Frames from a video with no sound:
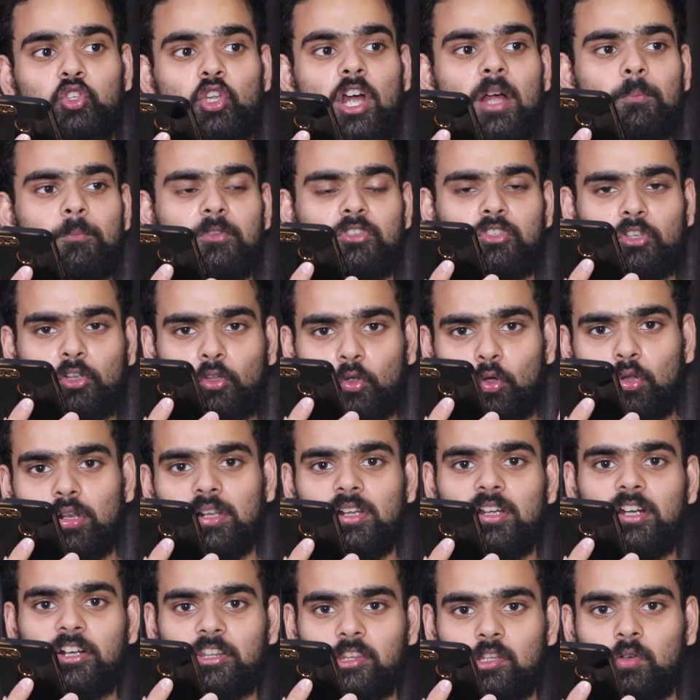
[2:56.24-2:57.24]
जो आप स्क्रॉल
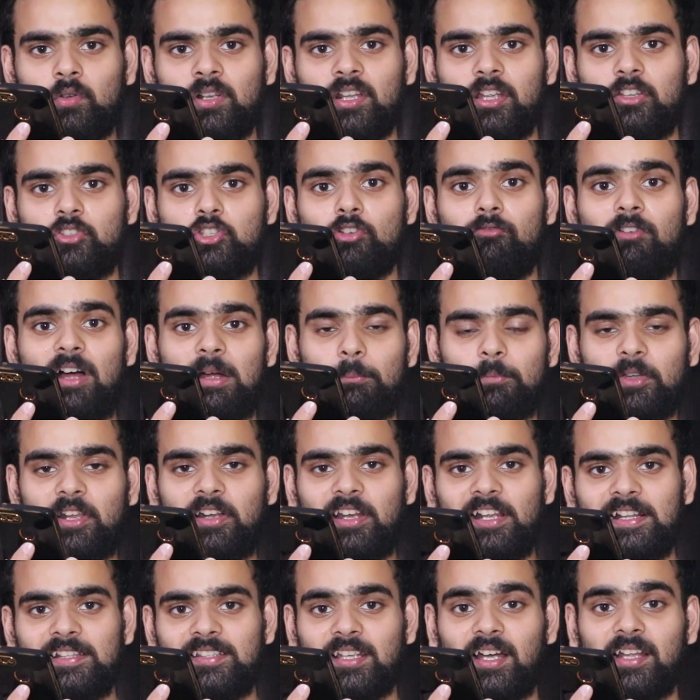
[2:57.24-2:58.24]
करते हो ना जो वहाँ पे
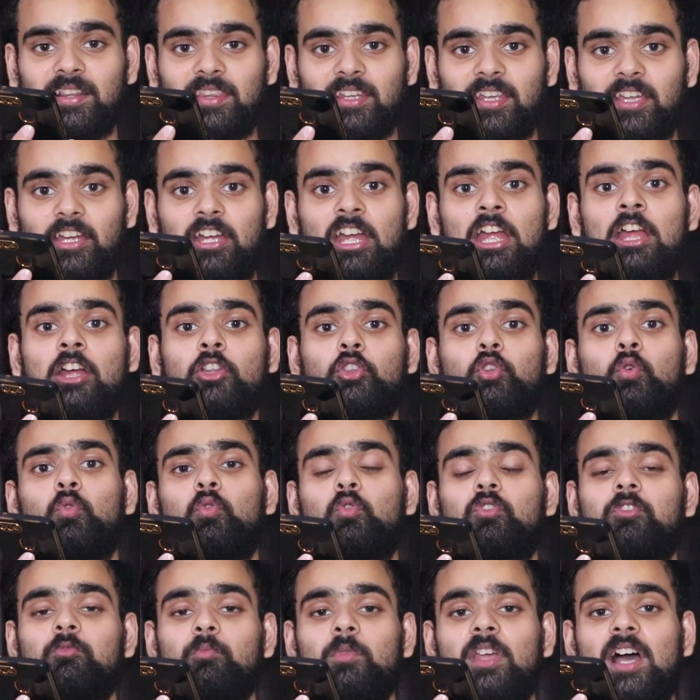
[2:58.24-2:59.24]
रील्स आती हैं तो
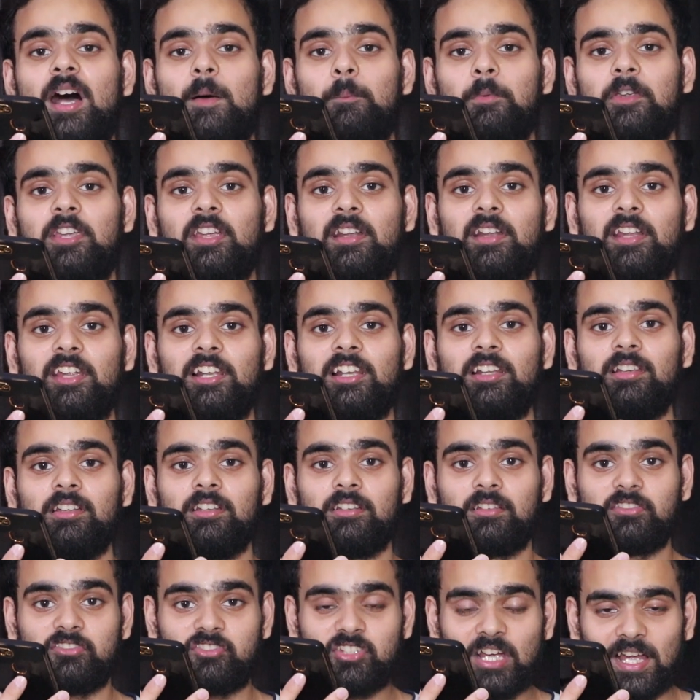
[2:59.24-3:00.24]
उसमें आपकी रील
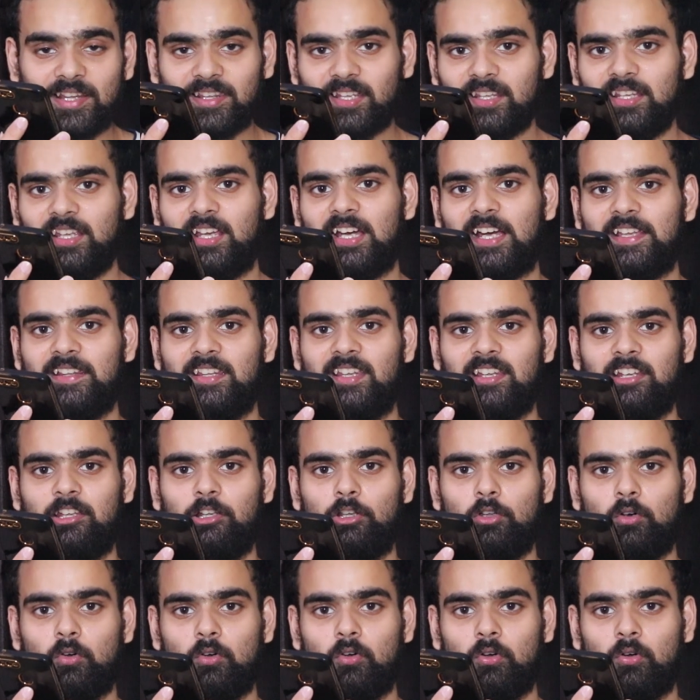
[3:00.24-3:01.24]
ज़्यादा दिखाई देंगी
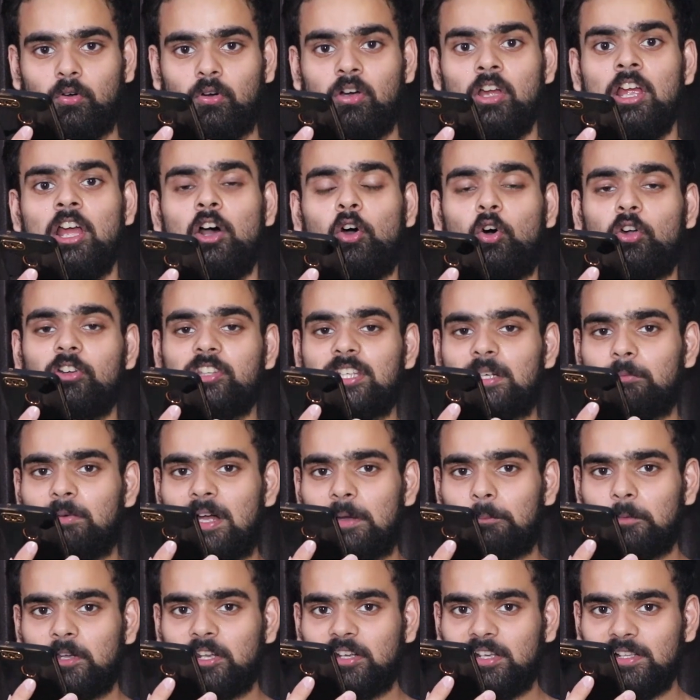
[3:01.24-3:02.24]
लोगों को और जब
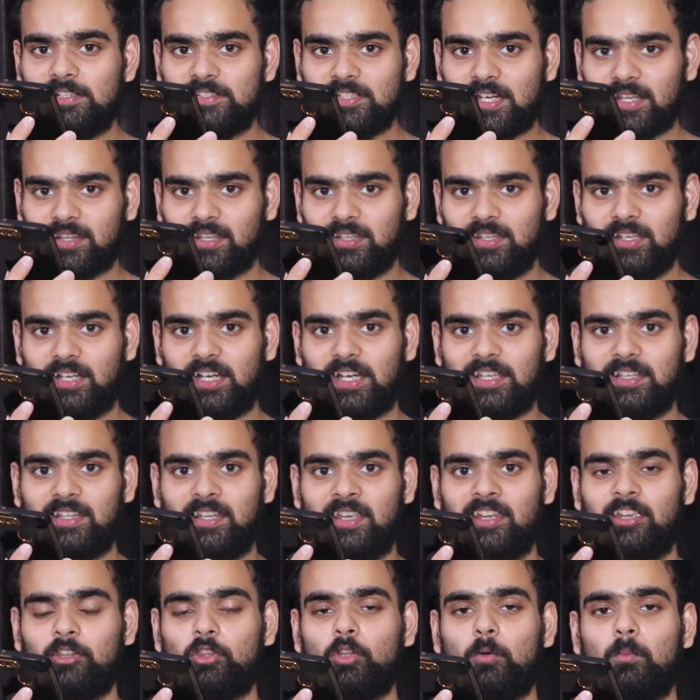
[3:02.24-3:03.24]
आपकी रील ज़्यादा दिखाई
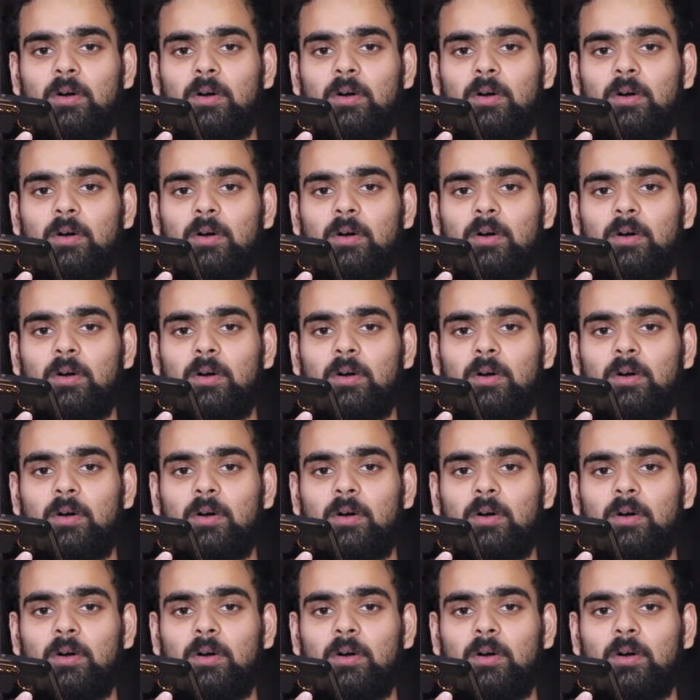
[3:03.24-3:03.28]
देंगी